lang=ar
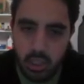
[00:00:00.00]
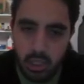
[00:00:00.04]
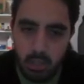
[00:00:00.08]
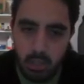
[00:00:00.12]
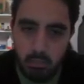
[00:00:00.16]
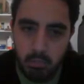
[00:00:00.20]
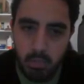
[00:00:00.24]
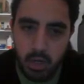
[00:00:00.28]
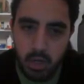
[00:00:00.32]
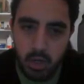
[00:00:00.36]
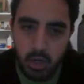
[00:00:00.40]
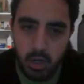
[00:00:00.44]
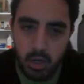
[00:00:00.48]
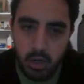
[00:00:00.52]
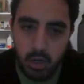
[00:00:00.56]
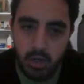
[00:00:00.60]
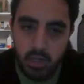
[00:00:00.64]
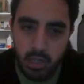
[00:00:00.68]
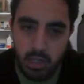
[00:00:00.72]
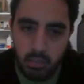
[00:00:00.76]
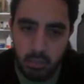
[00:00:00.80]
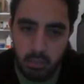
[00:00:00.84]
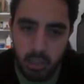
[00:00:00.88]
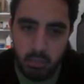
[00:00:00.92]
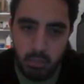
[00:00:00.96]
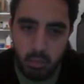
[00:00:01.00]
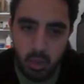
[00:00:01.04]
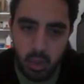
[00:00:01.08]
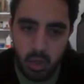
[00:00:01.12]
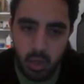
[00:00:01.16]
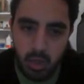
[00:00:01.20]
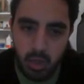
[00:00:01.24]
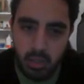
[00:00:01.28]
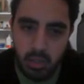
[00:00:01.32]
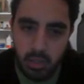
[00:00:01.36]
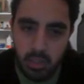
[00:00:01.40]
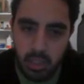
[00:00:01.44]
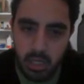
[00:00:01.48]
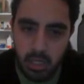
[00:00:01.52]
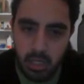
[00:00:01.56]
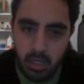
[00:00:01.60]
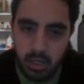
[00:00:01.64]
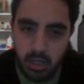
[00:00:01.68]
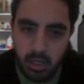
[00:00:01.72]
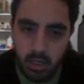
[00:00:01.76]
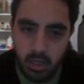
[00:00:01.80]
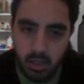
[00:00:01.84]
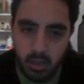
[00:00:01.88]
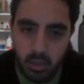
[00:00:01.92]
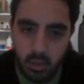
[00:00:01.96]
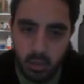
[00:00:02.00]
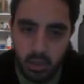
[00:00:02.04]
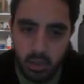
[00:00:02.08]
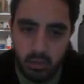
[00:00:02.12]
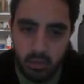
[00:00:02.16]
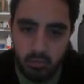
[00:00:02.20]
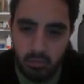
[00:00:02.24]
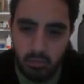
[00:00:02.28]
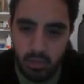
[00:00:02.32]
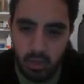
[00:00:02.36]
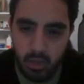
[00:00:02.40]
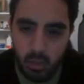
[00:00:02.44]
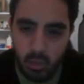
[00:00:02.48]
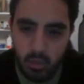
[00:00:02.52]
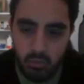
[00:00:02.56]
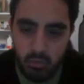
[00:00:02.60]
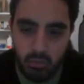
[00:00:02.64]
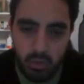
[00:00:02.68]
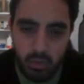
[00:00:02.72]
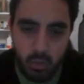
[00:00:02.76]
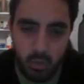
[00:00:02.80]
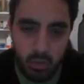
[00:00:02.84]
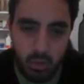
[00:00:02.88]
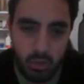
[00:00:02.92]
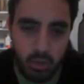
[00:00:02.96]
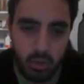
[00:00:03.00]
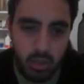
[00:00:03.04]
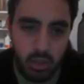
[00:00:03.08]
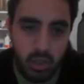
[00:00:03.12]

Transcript: لما اقارن يبقى المقارنه سهله على طول if v equal 1